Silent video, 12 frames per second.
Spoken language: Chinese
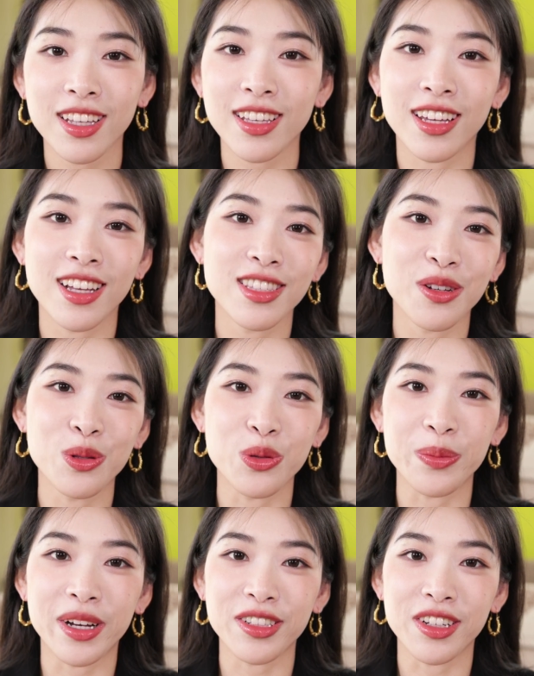但你看，在我
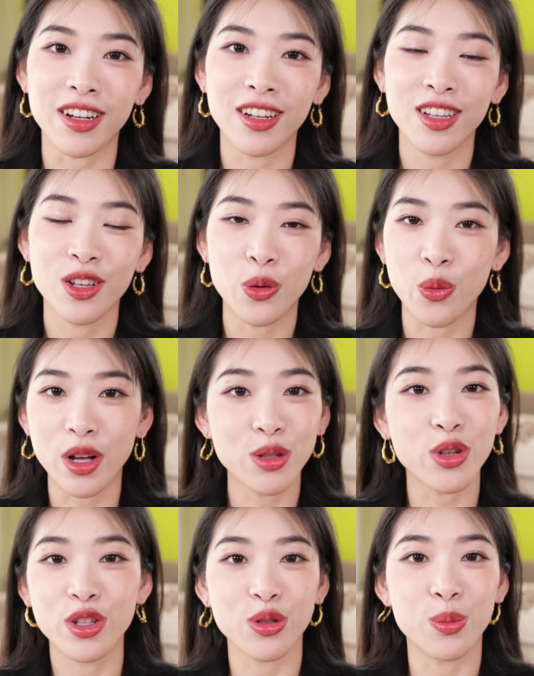嘴巴上
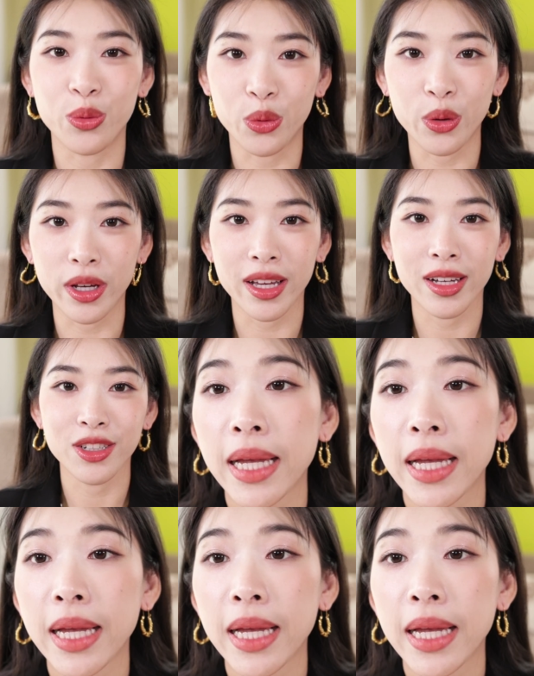完全就不会。